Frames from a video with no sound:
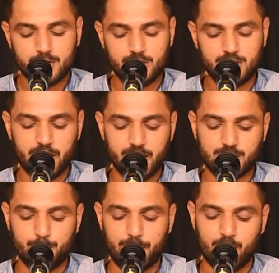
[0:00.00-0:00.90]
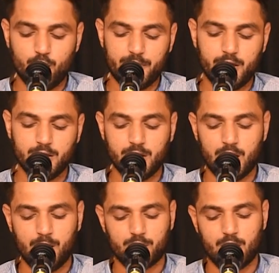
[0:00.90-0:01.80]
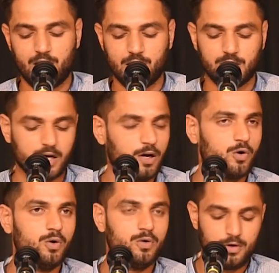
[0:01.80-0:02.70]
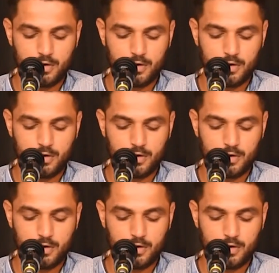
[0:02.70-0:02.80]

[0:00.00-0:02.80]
जिस देश के पैरों में हिंद नाम का महासागर हो